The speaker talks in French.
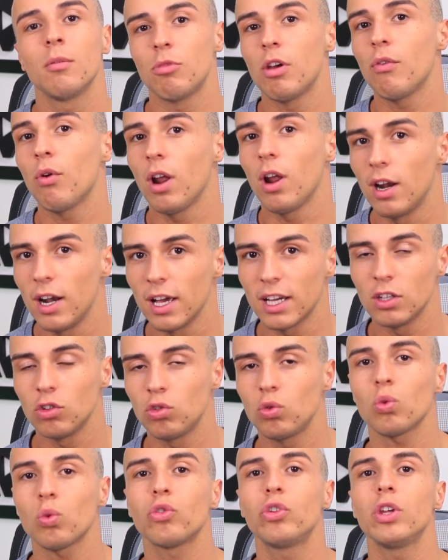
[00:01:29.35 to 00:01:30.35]
Mais voilà, la
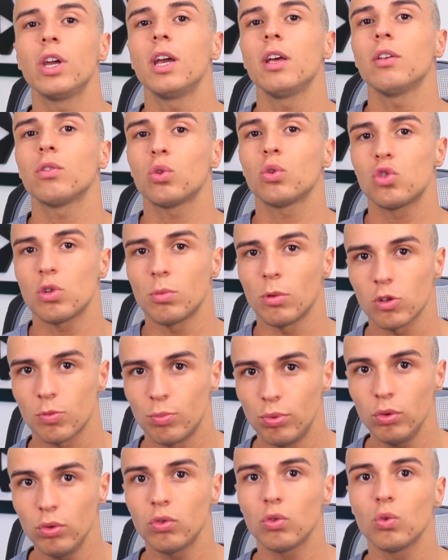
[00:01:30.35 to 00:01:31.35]
question c'est est-ce que je mange
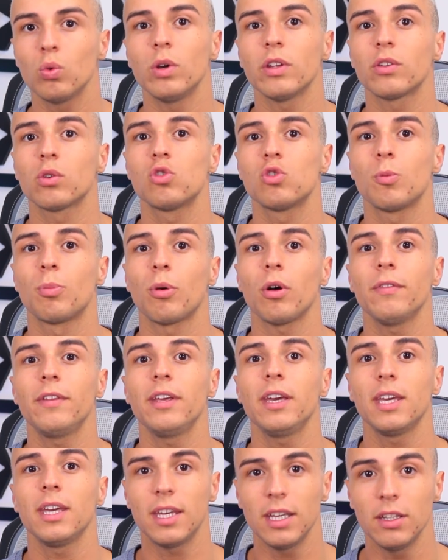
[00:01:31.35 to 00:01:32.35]
plus ou est-ce que je prends
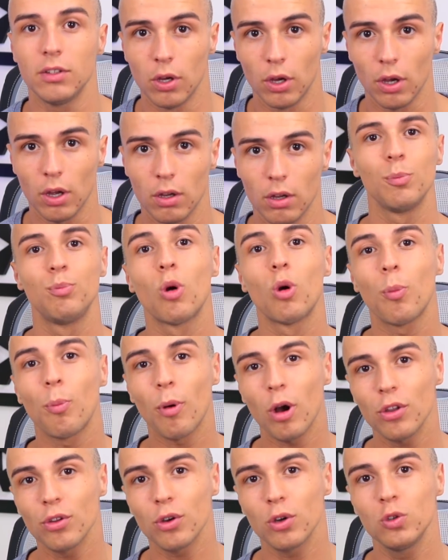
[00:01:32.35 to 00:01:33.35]
des gainers Pour
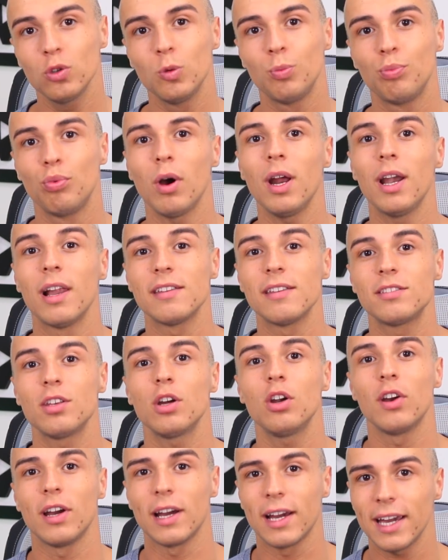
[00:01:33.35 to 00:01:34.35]
prendre du poids, la
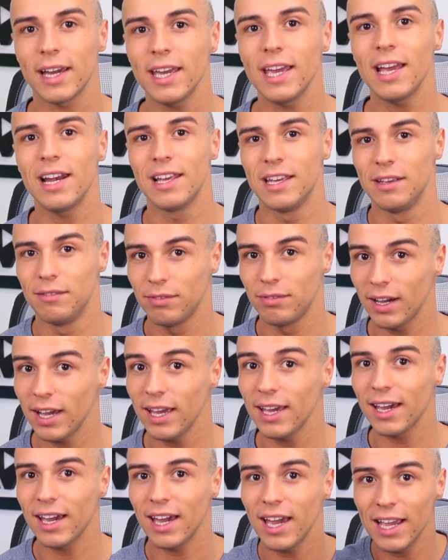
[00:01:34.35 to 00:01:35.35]
seule réelle et
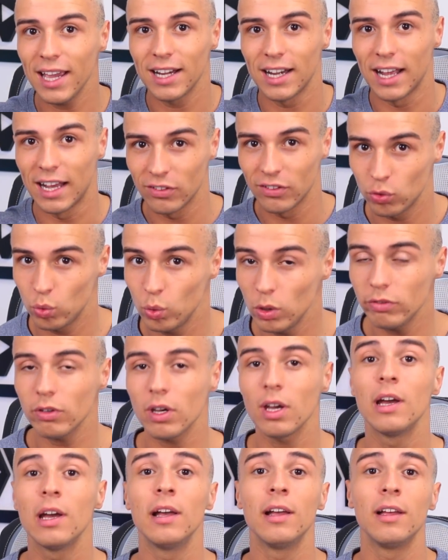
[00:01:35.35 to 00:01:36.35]
vraie règle à suivre,